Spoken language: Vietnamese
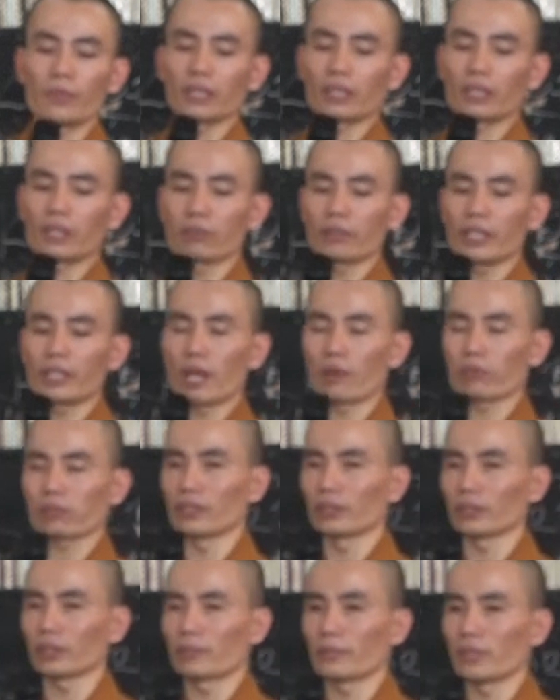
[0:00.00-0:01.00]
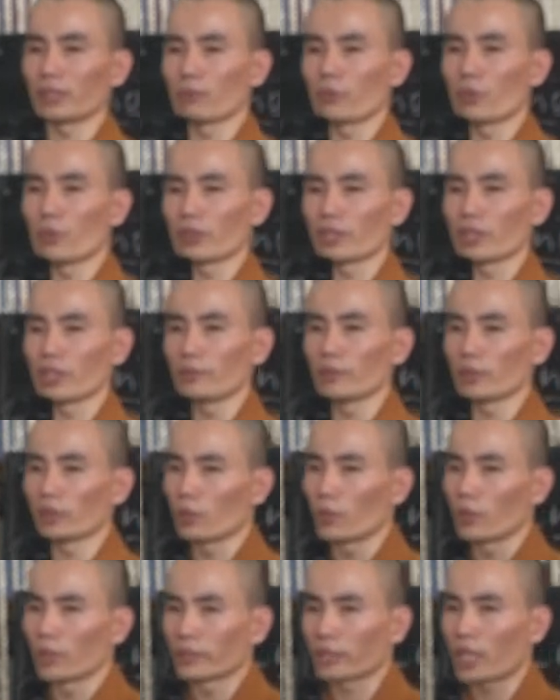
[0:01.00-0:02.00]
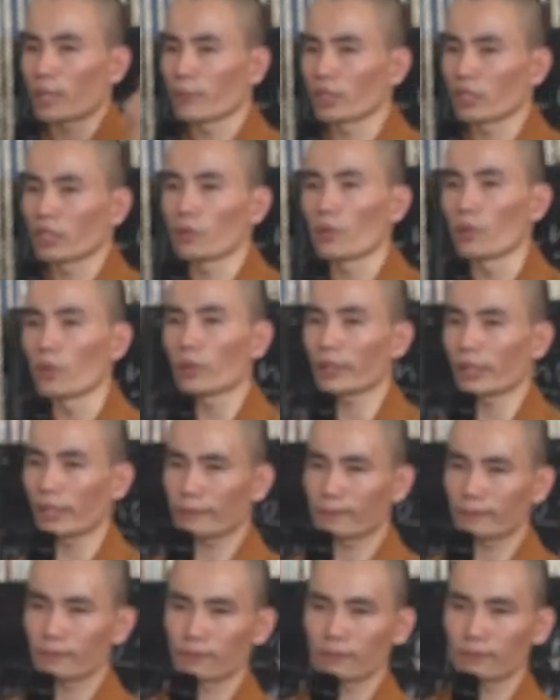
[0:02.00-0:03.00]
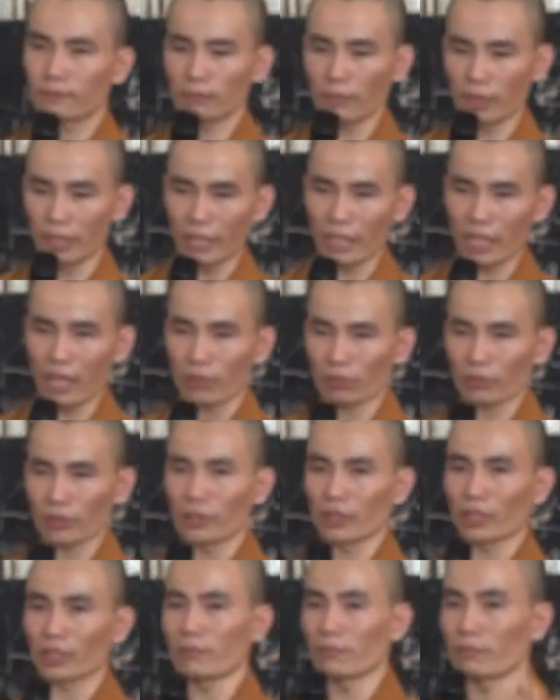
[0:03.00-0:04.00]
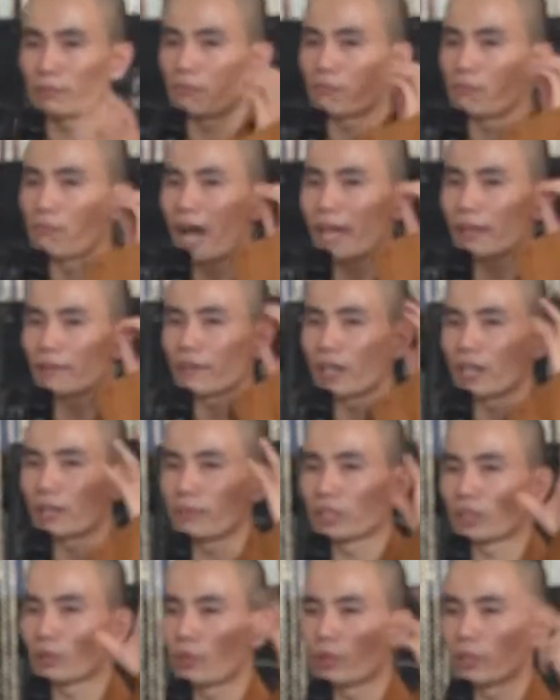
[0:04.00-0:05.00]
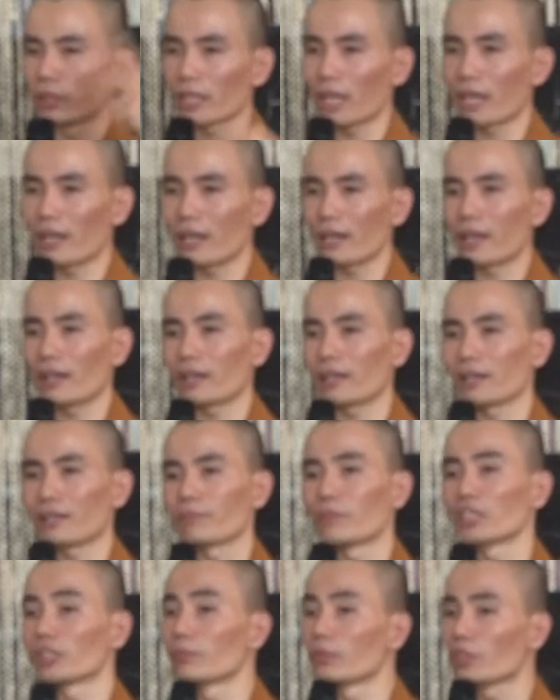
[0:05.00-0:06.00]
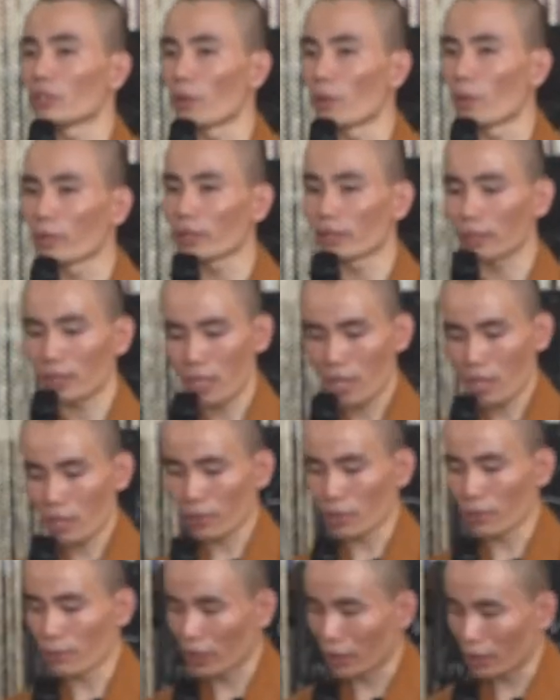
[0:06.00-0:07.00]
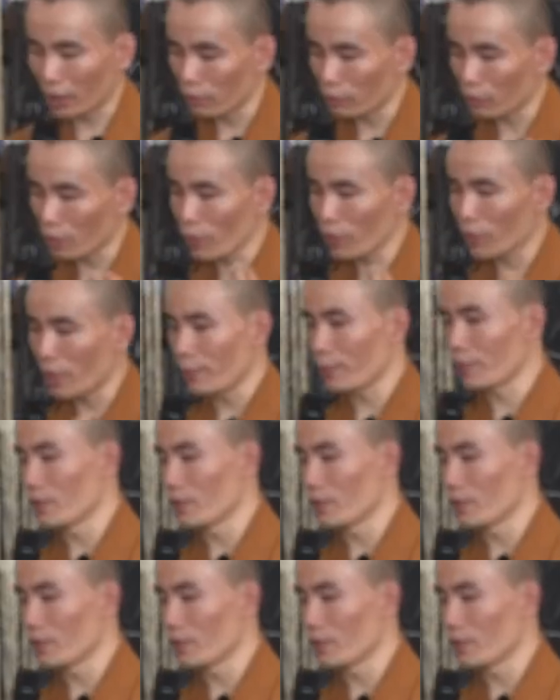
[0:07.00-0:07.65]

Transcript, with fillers: mình không đi học được thì mình mù chữ, mình thua người ta, mình khổ nè. Mình đi học rồi cái bài vở mình thua người ta, mình cũng khổ nè. Rồi mình không tốt nghiệp